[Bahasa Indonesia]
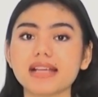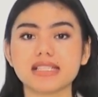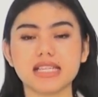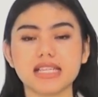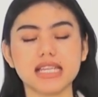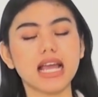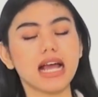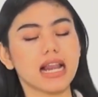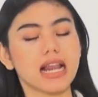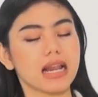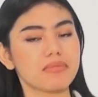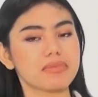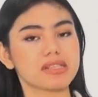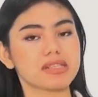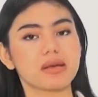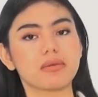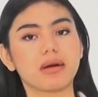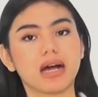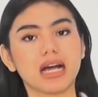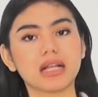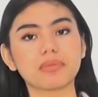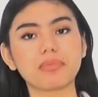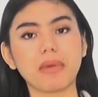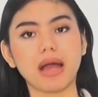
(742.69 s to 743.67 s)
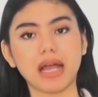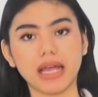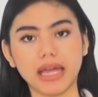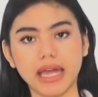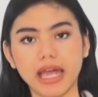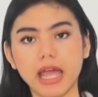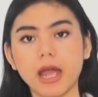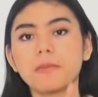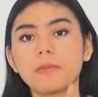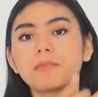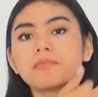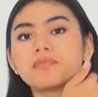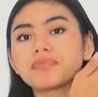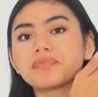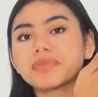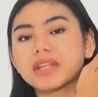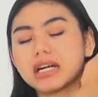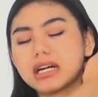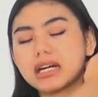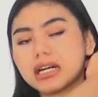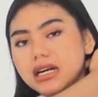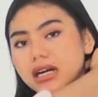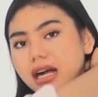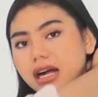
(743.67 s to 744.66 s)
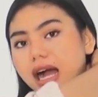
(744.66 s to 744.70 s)
Jadi kalian bisa banget pakai
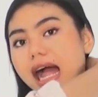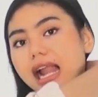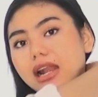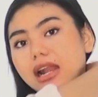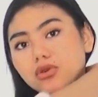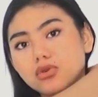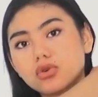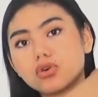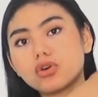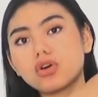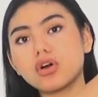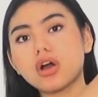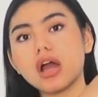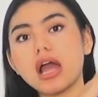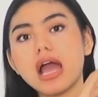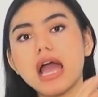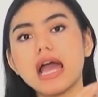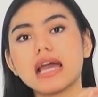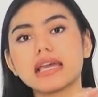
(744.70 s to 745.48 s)
uh, kalung